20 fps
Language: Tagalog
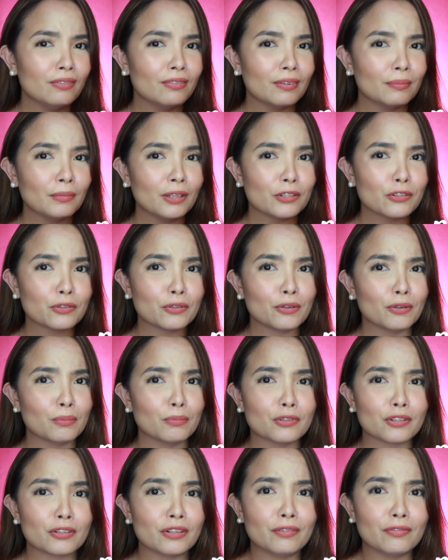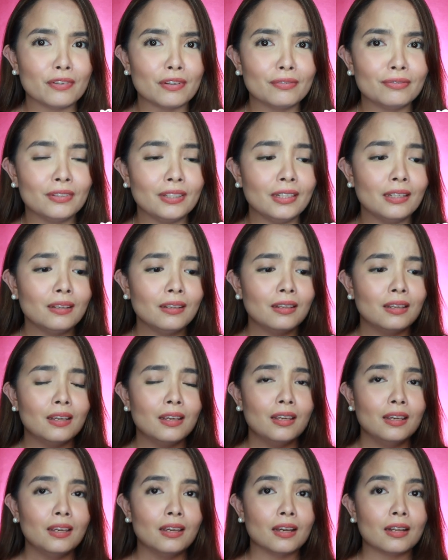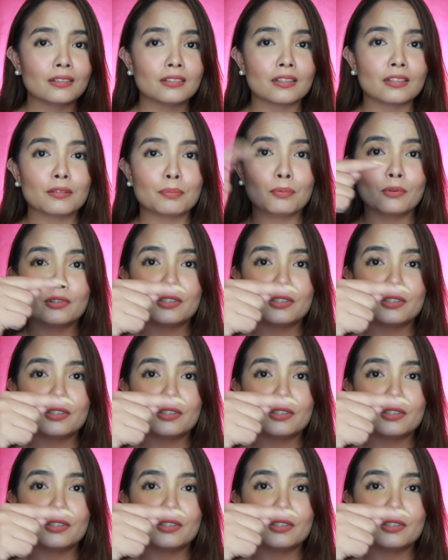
I'm not sure, almost 350. I'll just